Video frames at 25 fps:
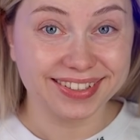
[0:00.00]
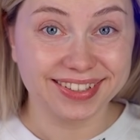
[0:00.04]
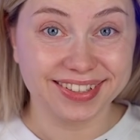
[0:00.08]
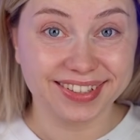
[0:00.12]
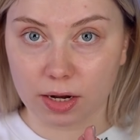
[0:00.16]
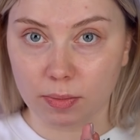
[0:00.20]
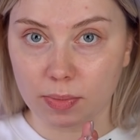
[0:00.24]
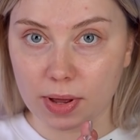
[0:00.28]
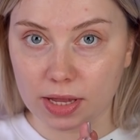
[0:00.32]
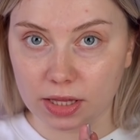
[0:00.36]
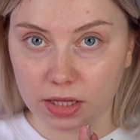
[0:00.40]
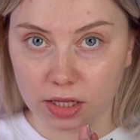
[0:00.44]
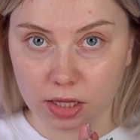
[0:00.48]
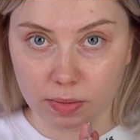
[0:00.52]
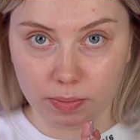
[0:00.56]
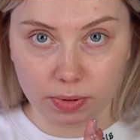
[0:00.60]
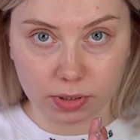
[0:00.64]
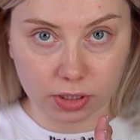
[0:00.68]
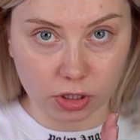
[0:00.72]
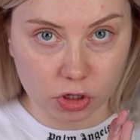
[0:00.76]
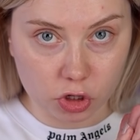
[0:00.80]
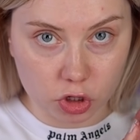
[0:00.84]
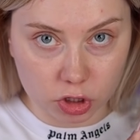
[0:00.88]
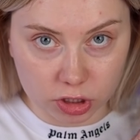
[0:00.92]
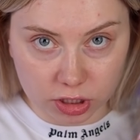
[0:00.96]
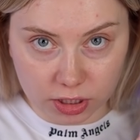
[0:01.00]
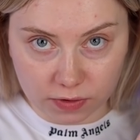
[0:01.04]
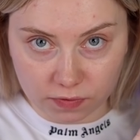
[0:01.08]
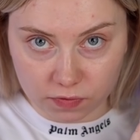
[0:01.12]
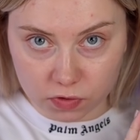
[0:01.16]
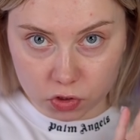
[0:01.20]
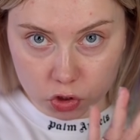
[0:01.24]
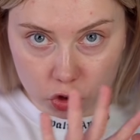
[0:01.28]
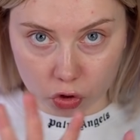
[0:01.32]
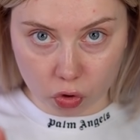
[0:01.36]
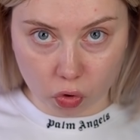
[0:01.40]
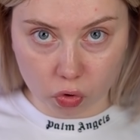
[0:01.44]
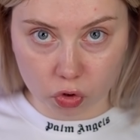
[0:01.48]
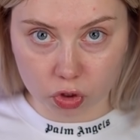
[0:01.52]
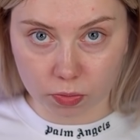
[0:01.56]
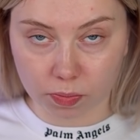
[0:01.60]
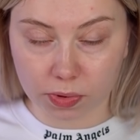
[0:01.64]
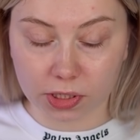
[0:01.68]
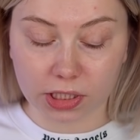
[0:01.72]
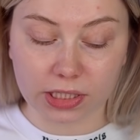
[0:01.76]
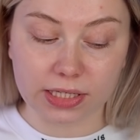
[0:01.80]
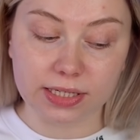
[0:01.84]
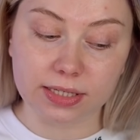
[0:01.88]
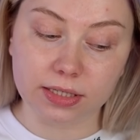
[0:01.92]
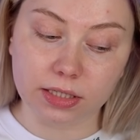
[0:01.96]
Ребята, я практически все уже
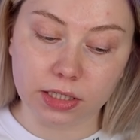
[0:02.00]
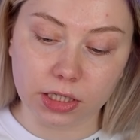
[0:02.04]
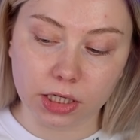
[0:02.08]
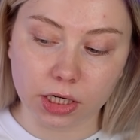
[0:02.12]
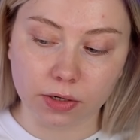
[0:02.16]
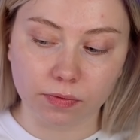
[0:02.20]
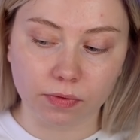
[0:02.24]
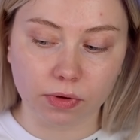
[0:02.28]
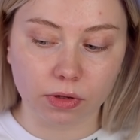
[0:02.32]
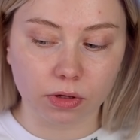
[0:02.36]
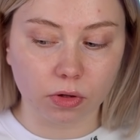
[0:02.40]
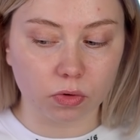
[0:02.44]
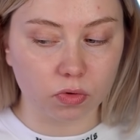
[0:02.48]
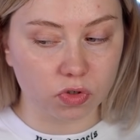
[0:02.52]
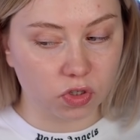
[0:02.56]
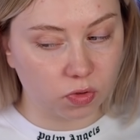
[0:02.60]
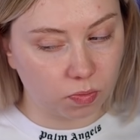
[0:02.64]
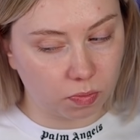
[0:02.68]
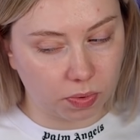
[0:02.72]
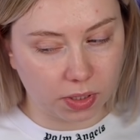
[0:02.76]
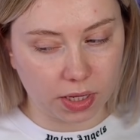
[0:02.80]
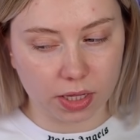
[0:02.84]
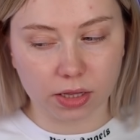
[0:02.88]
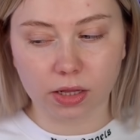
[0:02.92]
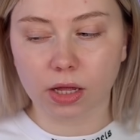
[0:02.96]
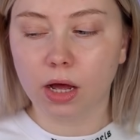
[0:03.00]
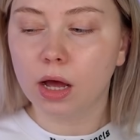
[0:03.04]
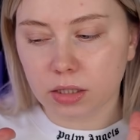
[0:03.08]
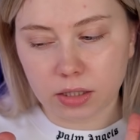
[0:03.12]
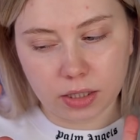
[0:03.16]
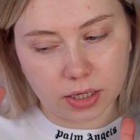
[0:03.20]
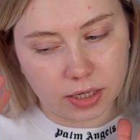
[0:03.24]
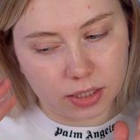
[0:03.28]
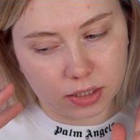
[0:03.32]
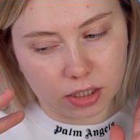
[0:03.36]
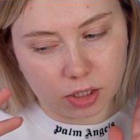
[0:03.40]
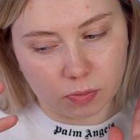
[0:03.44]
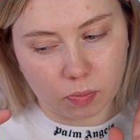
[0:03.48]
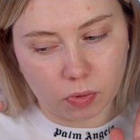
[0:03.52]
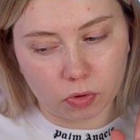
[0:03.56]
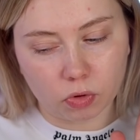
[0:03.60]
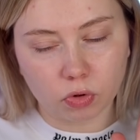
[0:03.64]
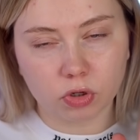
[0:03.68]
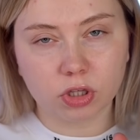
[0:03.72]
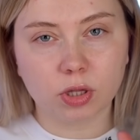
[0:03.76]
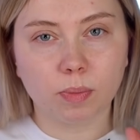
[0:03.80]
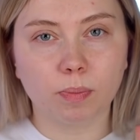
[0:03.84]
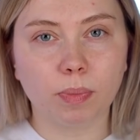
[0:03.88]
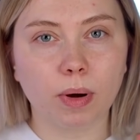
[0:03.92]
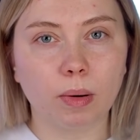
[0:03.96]
протестировала, успела. Некоторые
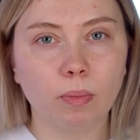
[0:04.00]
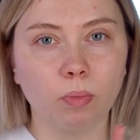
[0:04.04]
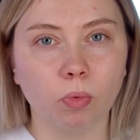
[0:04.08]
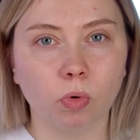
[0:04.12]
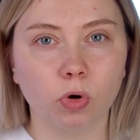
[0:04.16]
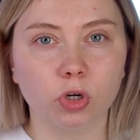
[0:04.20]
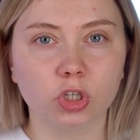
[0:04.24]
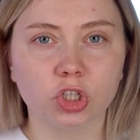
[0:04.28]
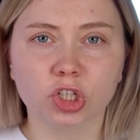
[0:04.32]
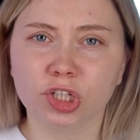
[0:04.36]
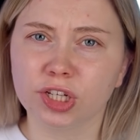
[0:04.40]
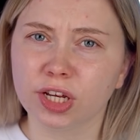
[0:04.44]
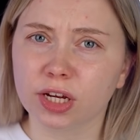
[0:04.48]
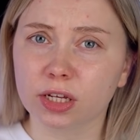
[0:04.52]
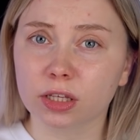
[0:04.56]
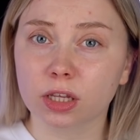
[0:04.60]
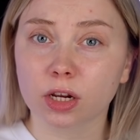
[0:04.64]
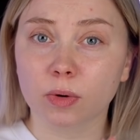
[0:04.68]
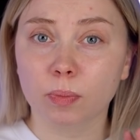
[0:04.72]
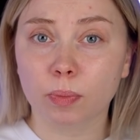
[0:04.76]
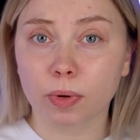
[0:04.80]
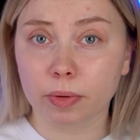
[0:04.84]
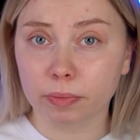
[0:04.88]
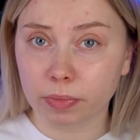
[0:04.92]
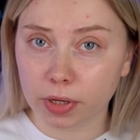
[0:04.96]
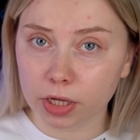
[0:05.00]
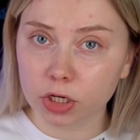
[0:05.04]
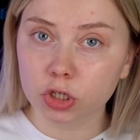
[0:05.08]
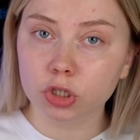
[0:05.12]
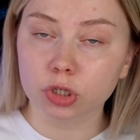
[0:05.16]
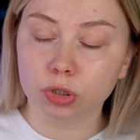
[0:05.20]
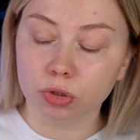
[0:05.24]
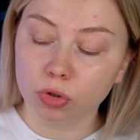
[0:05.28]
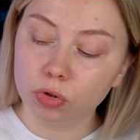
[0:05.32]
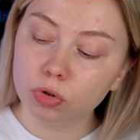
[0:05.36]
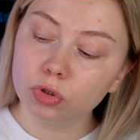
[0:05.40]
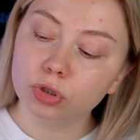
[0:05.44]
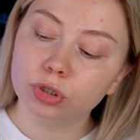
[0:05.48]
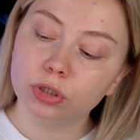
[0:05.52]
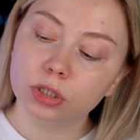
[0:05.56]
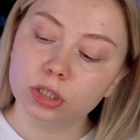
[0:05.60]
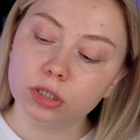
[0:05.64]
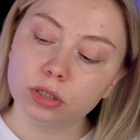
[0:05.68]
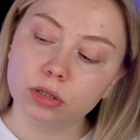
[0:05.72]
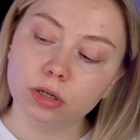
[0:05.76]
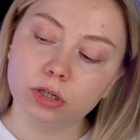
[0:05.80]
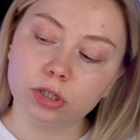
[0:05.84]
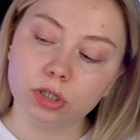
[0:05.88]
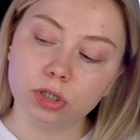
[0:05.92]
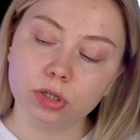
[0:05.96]
продукты побольше, некоторые поменьше, но уже
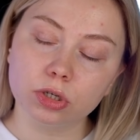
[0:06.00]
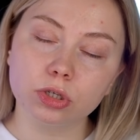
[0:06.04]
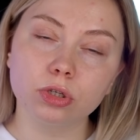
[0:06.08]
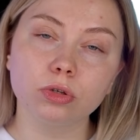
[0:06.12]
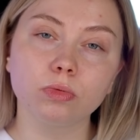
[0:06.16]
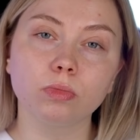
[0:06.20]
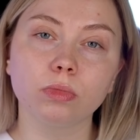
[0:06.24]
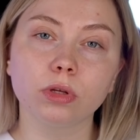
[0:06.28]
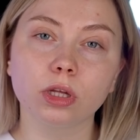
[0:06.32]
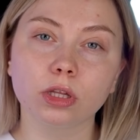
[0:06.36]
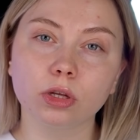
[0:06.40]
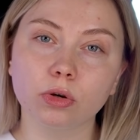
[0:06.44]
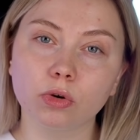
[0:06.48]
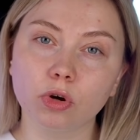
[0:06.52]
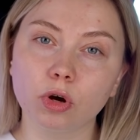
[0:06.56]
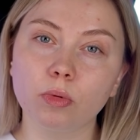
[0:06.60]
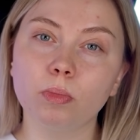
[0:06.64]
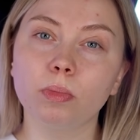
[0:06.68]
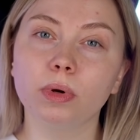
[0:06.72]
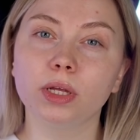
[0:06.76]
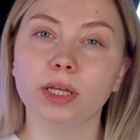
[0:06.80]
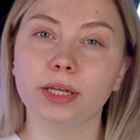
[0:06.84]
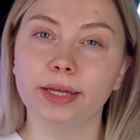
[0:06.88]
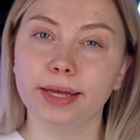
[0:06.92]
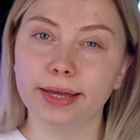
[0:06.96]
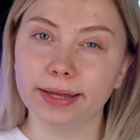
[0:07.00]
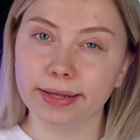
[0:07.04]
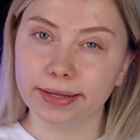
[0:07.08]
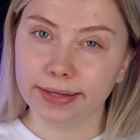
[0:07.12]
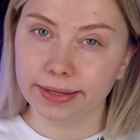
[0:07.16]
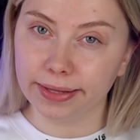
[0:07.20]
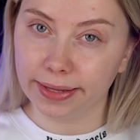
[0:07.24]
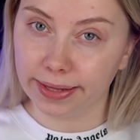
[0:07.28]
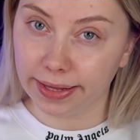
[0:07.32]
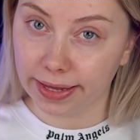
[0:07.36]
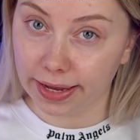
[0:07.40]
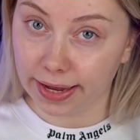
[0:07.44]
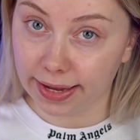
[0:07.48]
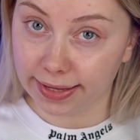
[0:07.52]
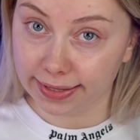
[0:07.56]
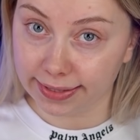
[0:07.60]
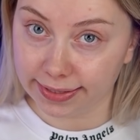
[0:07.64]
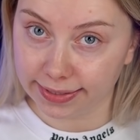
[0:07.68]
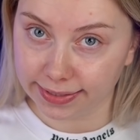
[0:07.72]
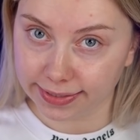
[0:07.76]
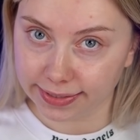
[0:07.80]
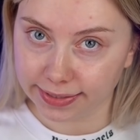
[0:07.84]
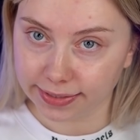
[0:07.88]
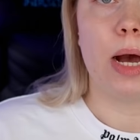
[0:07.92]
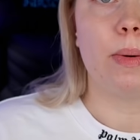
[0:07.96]
сложилось у меня такое мнение о
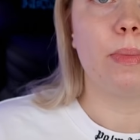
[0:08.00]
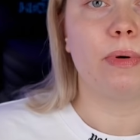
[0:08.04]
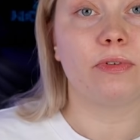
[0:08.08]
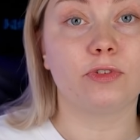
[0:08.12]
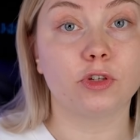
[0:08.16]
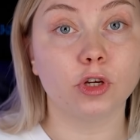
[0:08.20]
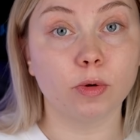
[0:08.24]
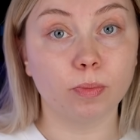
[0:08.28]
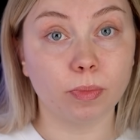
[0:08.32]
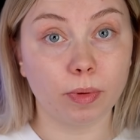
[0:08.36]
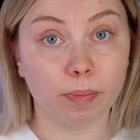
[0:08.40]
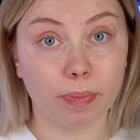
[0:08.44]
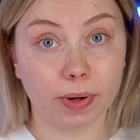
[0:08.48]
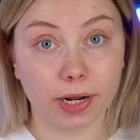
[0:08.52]
них. Обо всем по